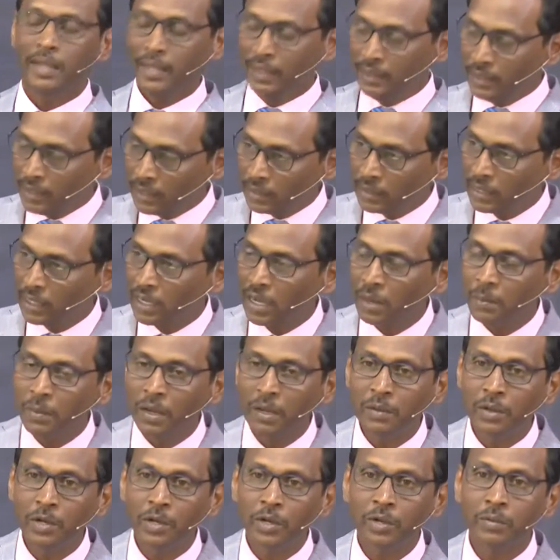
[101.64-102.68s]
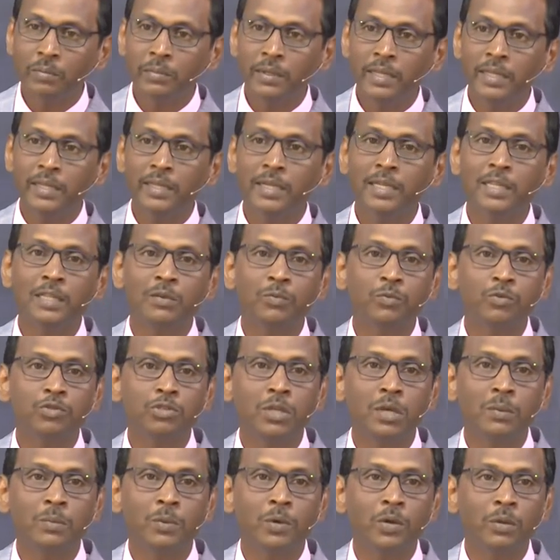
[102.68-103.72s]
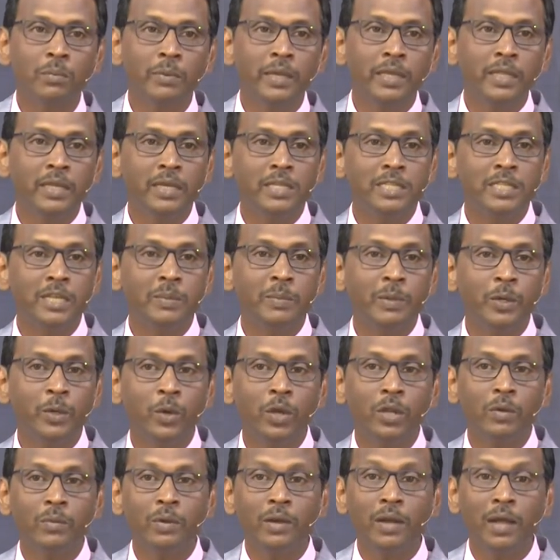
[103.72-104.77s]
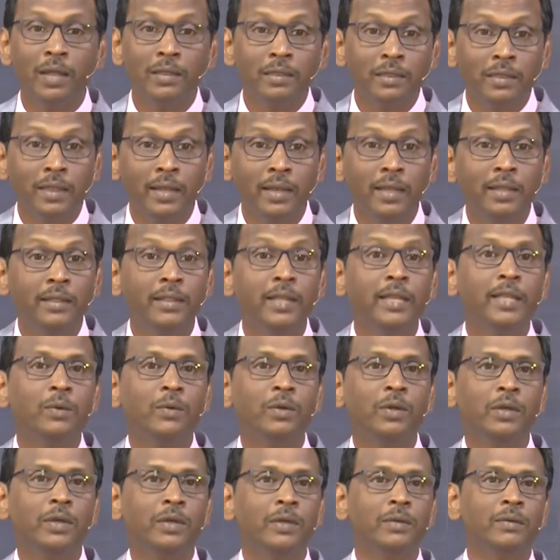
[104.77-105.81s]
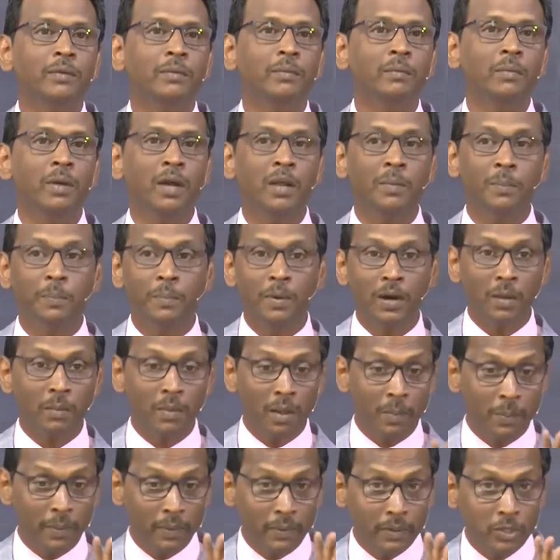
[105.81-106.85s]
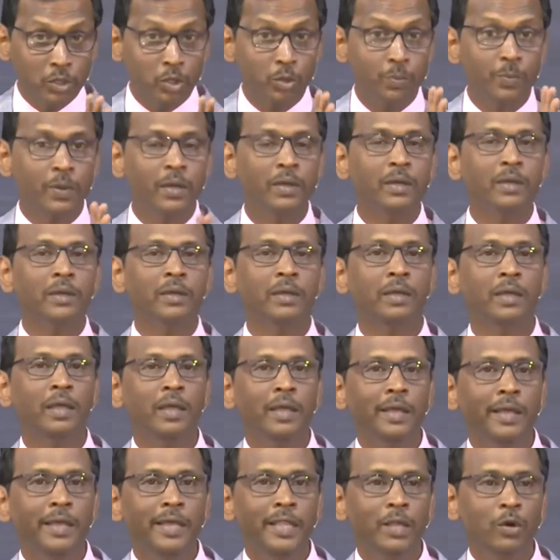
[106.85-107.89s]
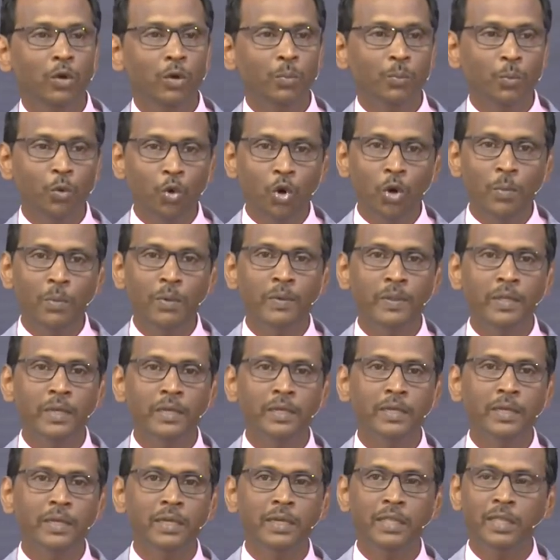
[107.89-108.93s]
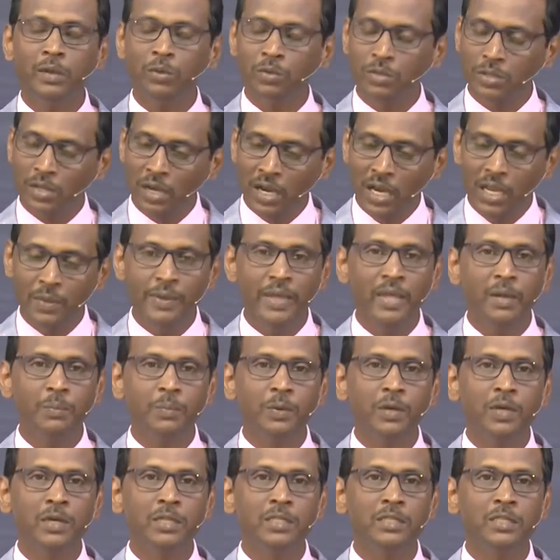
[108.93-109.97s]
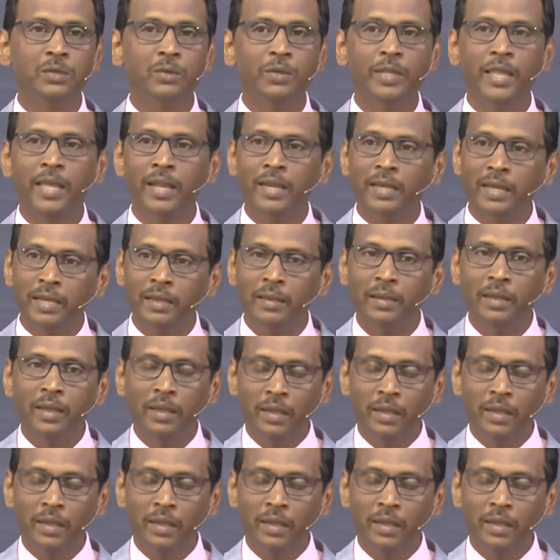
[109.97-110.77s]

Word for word: எந்த இடத்துல கமா வரும் எந்த இடத்துல ஃபுஸ்டாப் வரும் எதுன்னு செமிகோலன் வரும் அத்தனையும் தெரியும் உங்களுக்கு மனப்பாடமாக அப்படி வச்சுருப்பாங்க ஏதோ ஒரு பூகம்பம் வந்திருக்கு ஏதோ வச்சு அழிவு ஏற்பட்டுருச்சு இயற்கை